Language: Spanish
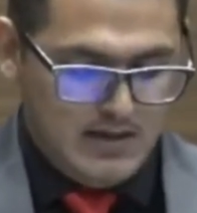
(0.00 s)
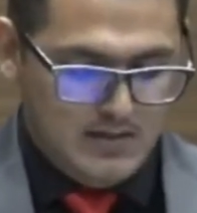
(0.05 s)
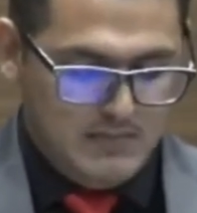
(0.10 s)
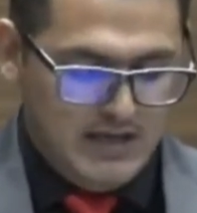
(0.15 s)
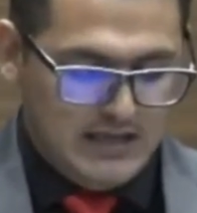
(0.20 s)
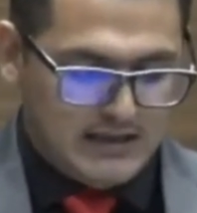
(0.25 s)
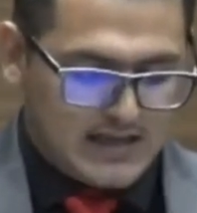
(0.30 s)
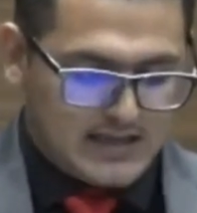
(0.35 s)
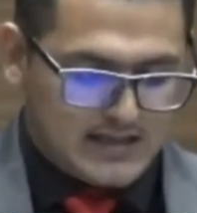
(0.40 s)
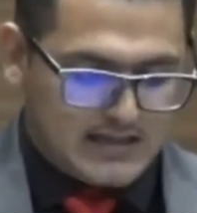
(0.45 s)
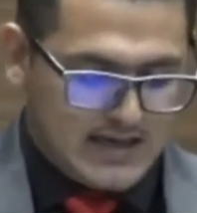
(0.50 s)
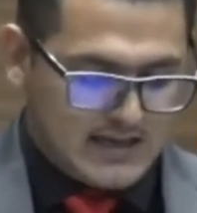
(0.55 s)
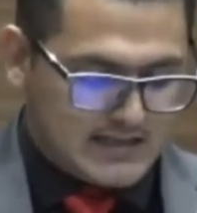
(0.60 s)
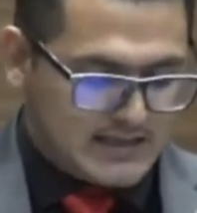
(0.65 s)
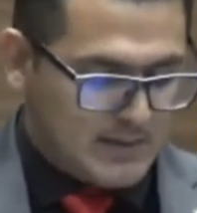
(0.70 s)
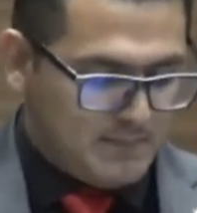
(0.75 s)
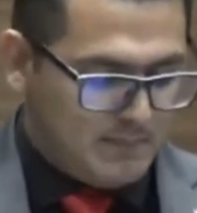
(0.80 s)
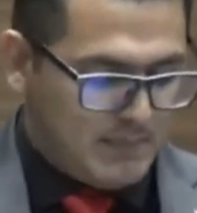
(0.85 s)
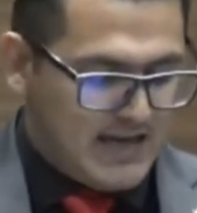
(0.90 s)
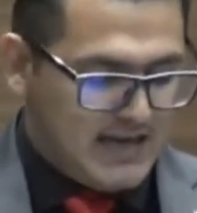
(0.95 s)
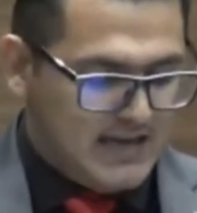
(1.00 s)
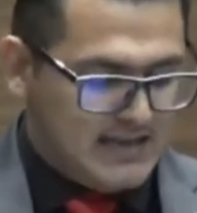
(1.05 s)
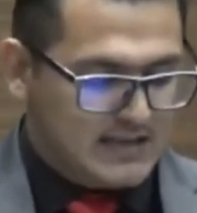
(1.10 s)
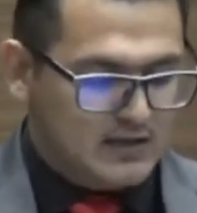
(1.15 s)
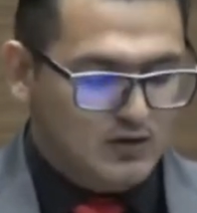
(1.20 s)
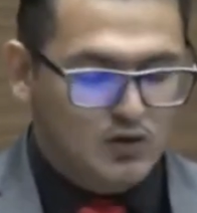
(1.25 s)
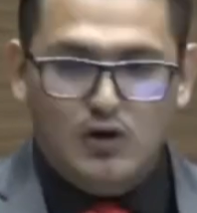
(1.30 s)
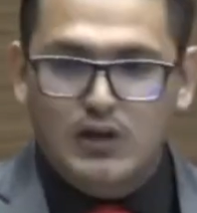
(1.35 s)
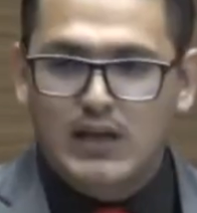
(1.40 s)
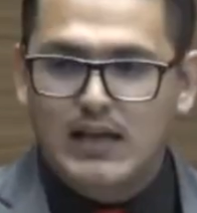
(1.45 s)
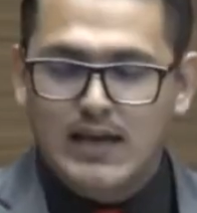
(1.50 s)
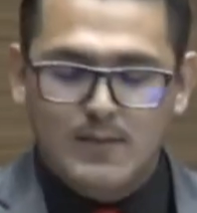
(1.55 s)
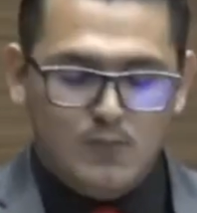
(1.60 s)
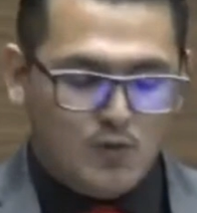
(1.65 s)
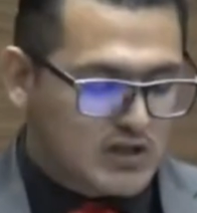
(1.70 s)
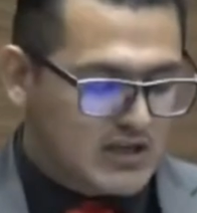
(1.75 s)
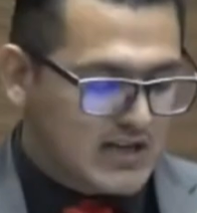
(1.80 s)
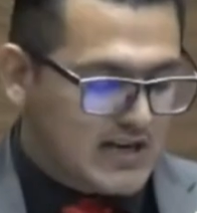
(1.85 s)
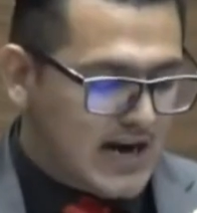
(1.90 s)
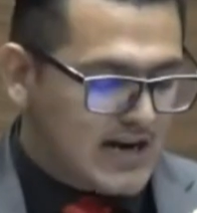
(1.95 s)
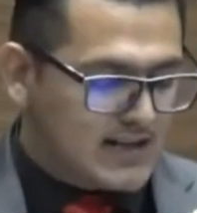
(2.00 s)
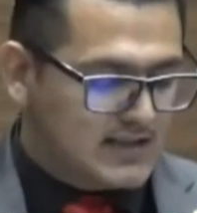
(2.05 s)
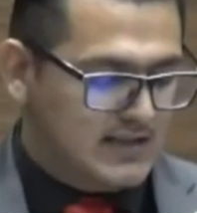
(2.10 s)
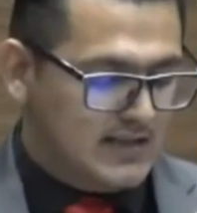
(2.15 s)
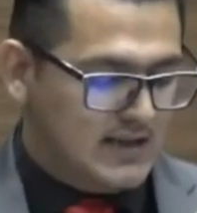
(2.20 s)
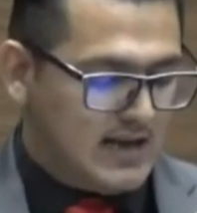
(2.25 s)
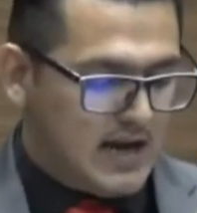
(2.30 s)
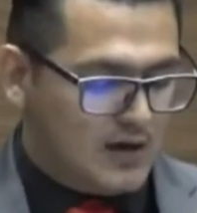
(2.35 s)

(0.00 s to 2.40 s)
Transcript: Mientras en este país no le demos cárcel